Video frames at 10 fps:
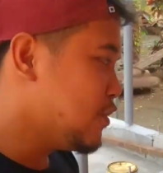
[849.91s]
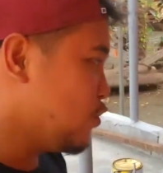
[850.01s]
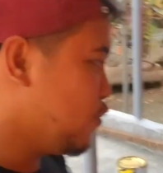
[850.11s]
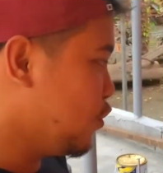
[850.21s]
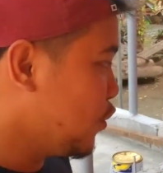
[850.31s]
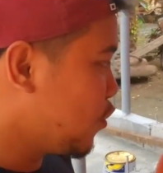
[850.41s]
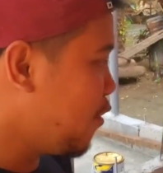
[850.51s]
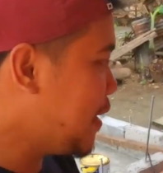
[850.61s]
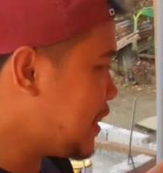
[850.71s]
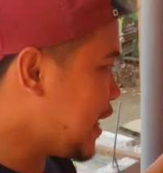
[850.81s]
So
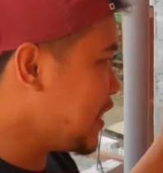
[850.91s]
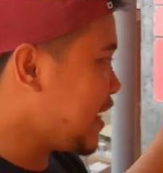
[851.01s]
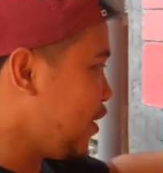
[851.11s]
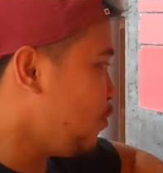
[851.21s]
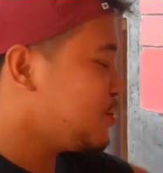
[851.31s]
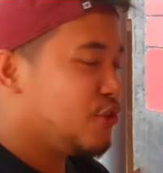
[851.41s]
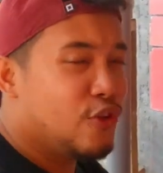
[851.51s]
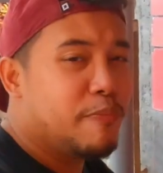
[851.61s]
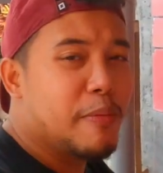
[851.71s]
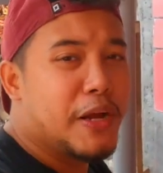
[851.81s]
comment lang din kayo kung
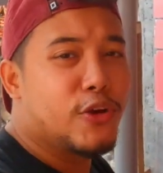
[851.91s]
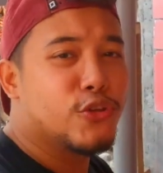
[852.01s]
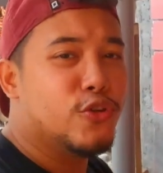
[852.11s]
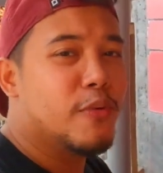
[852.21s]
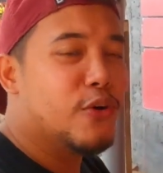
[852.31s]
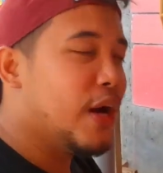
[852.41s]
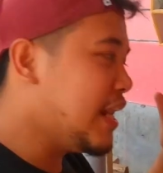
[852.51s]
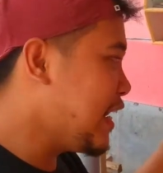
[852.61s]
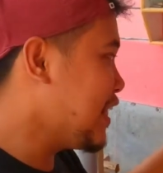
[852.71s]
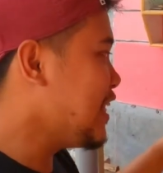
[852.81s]
sino pa mga gusto niyo
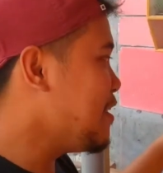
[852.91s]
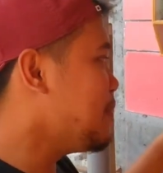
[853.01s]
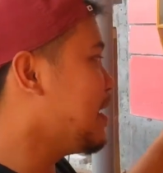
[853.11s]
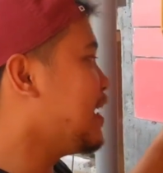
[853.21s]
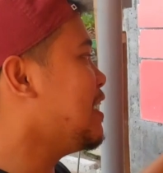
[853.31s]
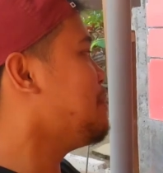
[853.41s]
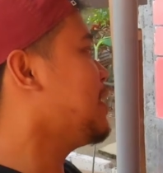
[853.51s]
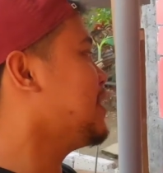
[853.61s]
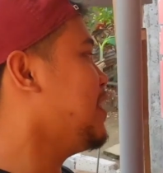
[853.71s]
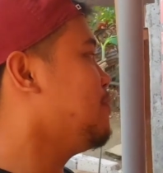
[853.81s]
makuhanan natin ng mga kalapate,